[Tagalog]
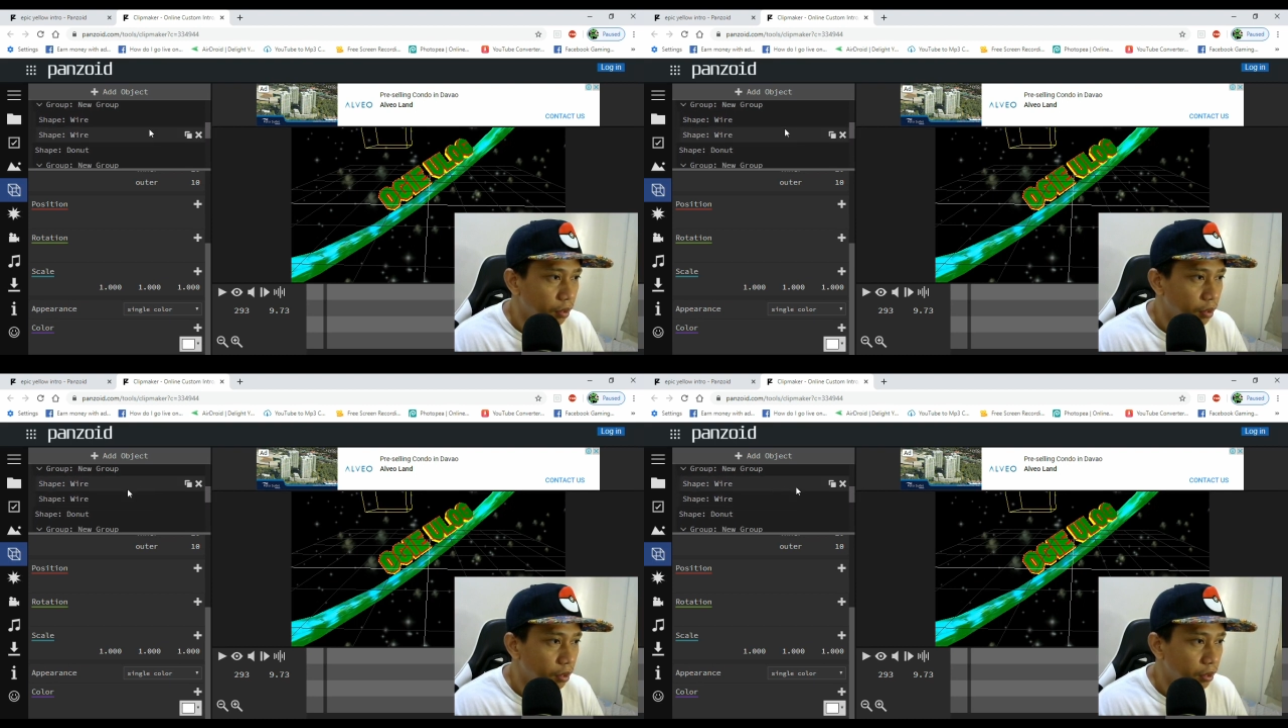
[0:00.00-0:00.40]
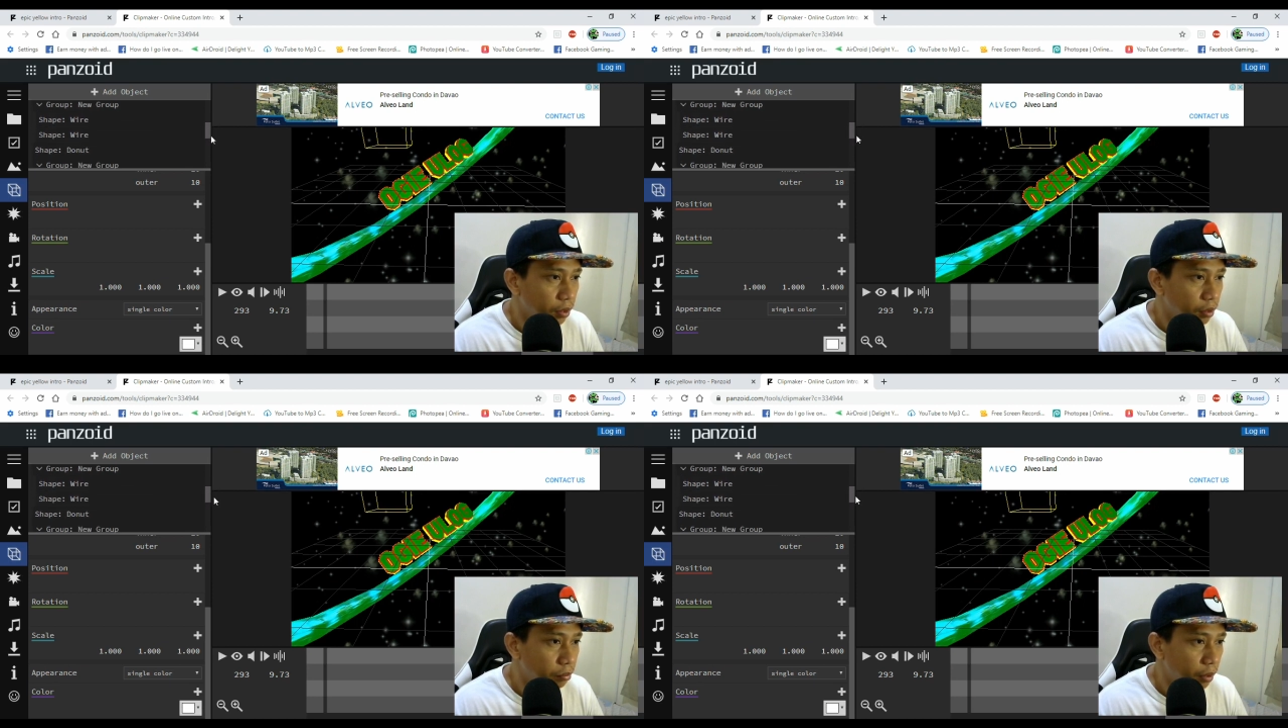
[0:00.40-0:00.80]
click
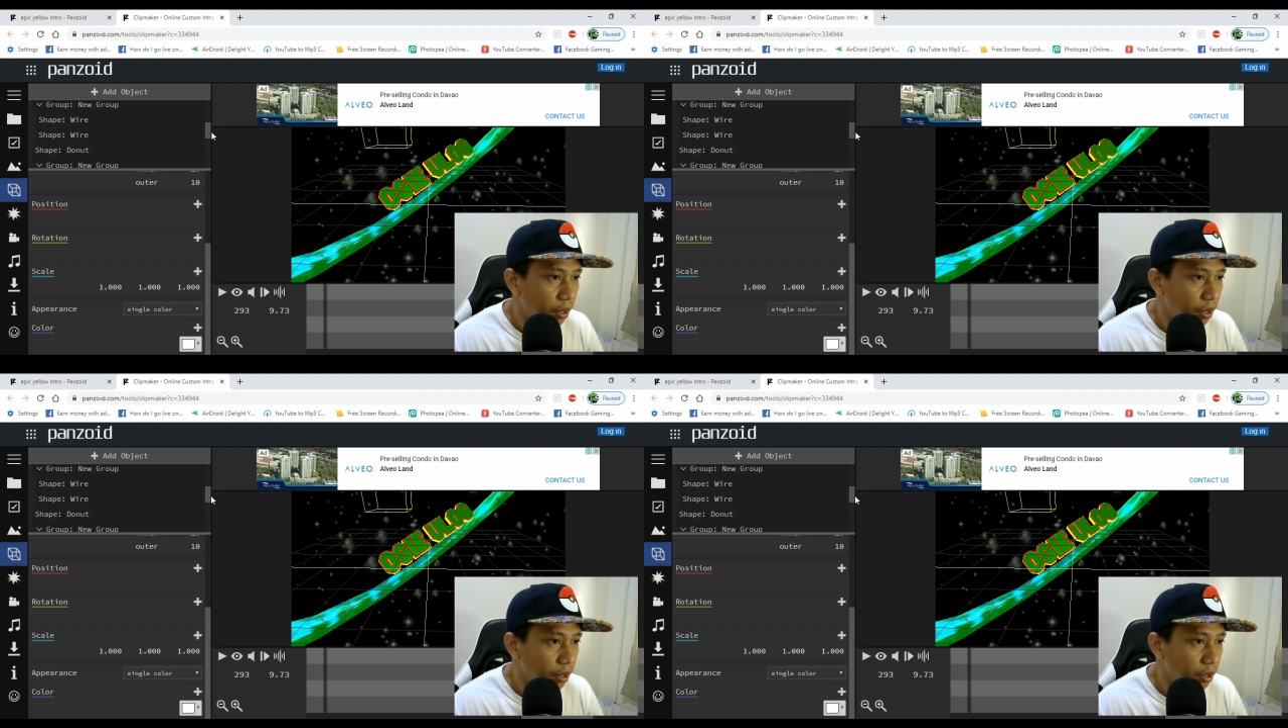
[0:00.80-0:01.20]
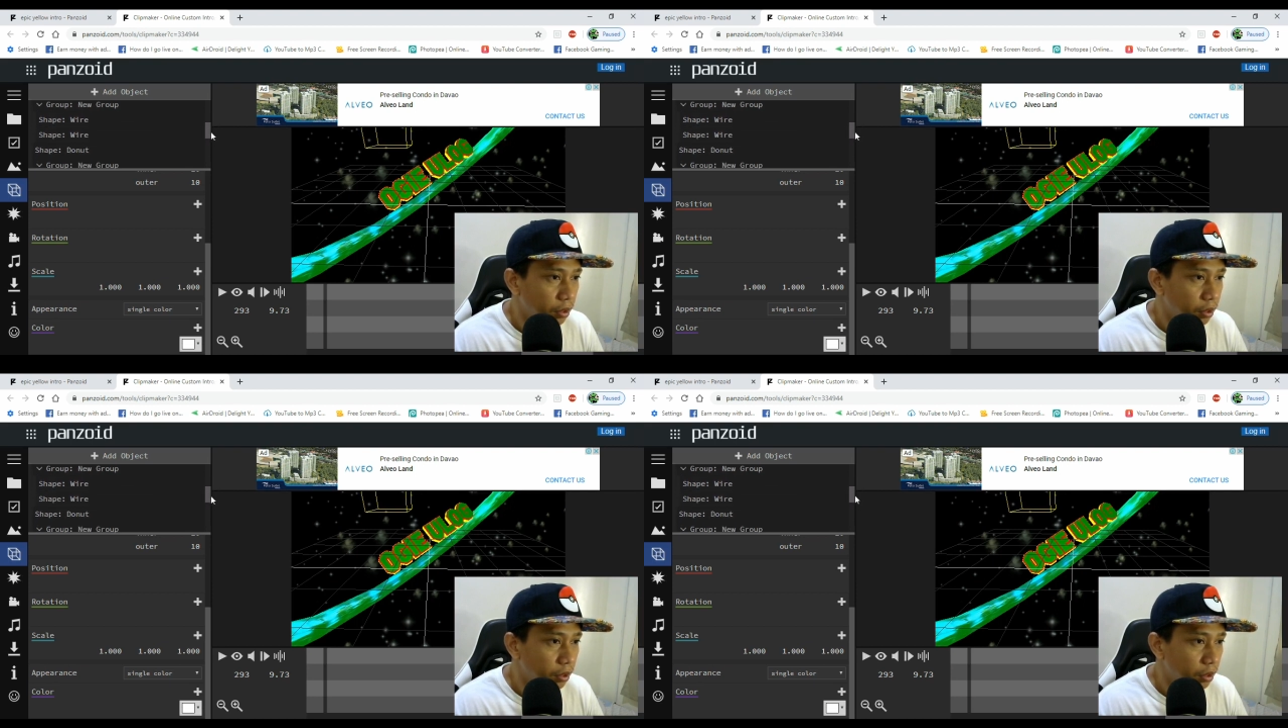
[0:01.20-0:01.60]
nyo yung
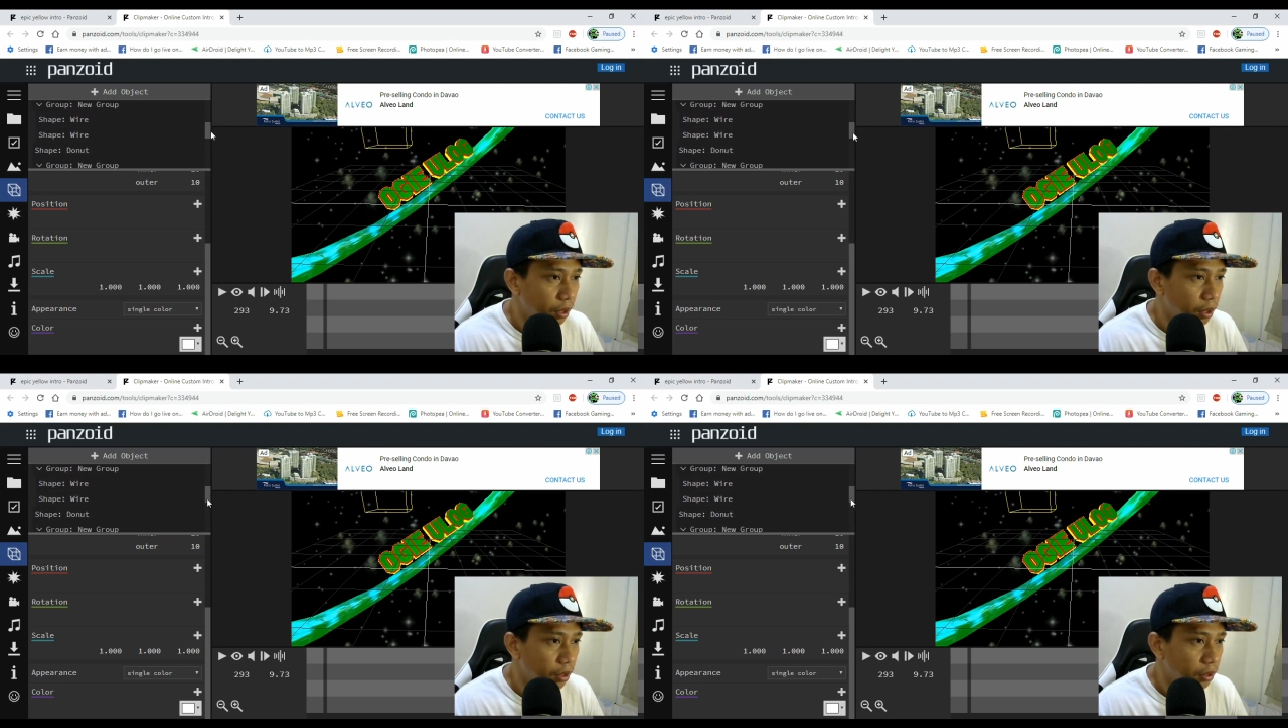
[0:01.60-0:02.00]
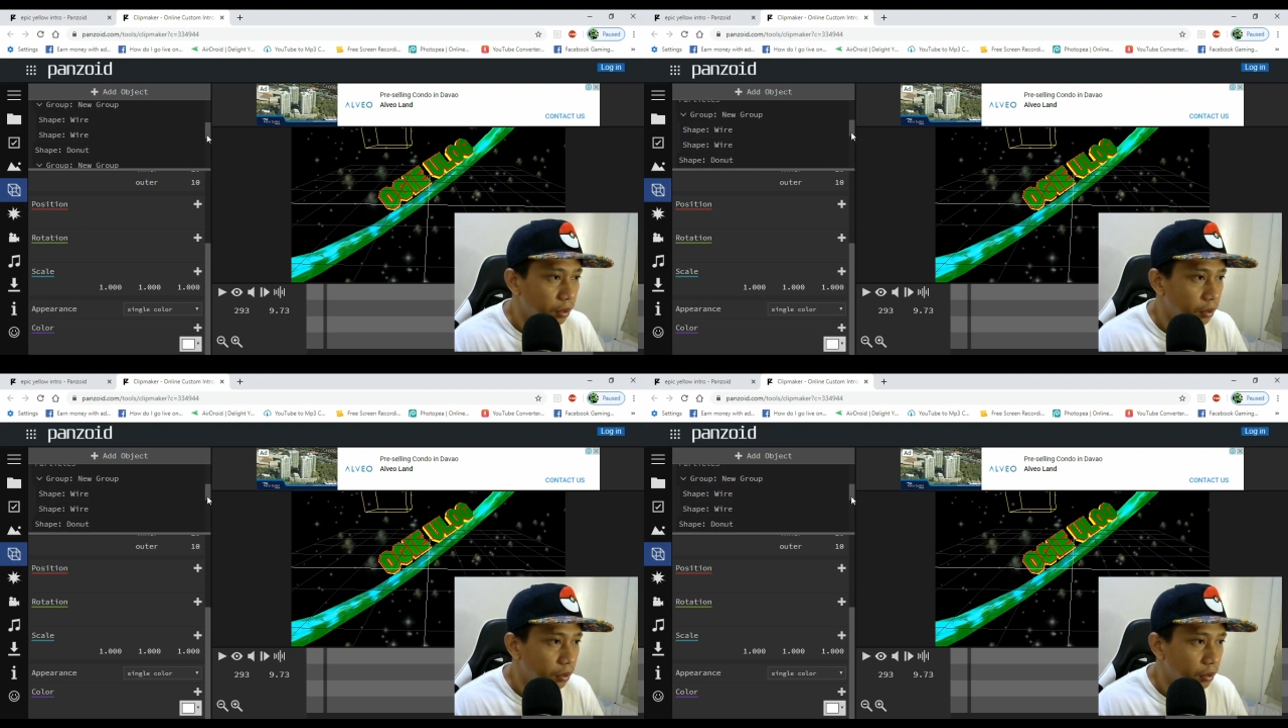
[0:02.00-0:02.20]
particles nyo teka